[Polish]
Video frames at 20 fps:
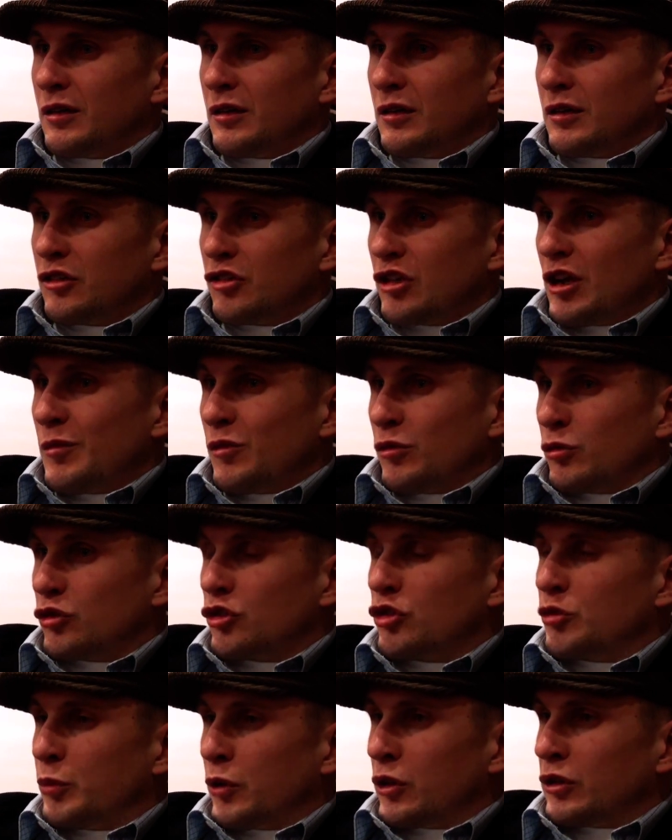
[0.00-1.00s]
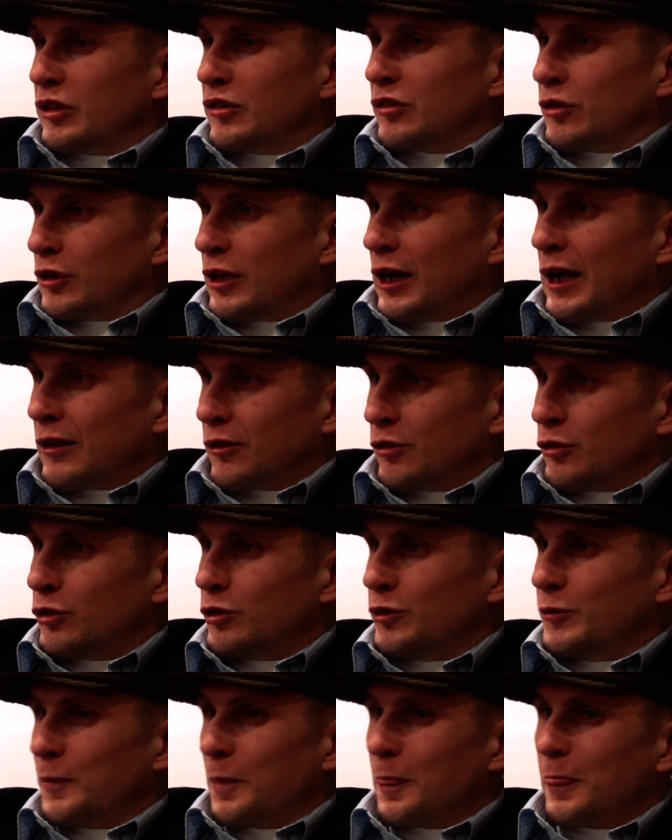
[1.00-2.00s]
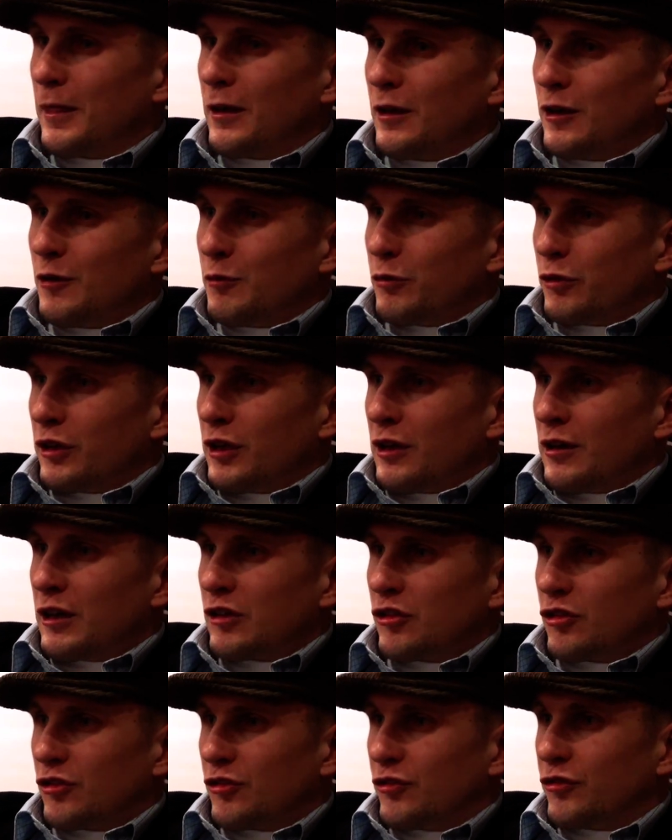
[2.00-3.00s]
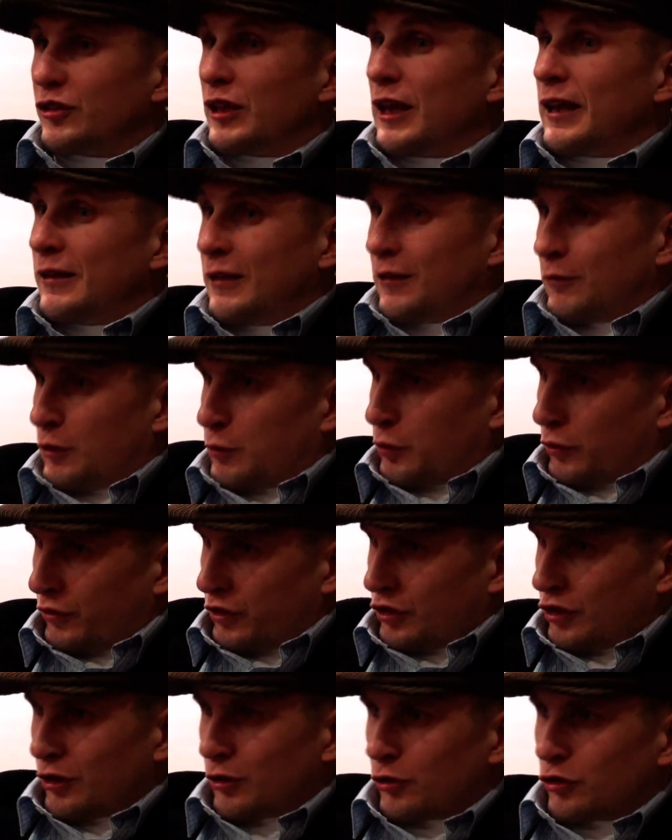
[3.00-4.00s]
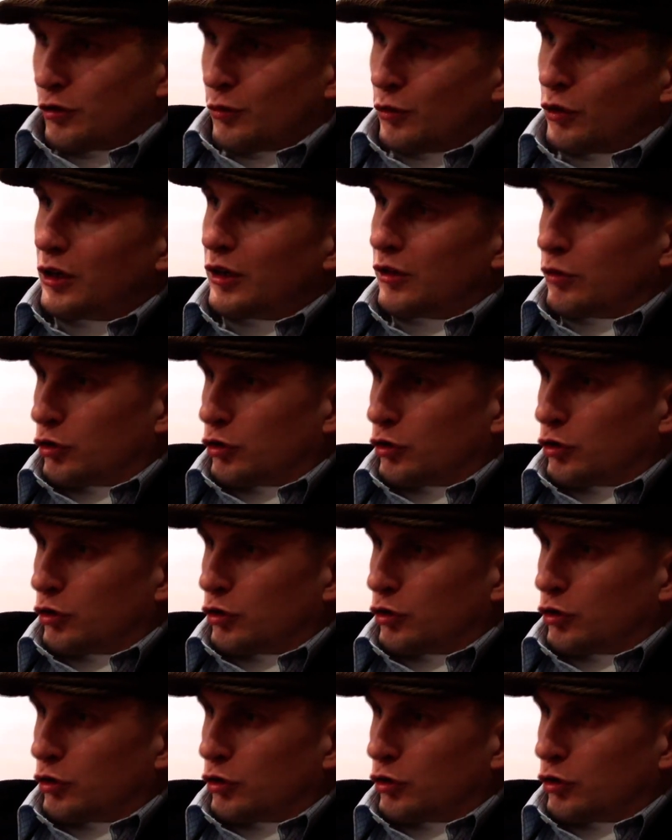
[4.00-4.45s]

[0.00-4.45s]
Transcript: yy, chciałem złożyć protest od razu, ponieważ wtedy mi powiedziano, że mogę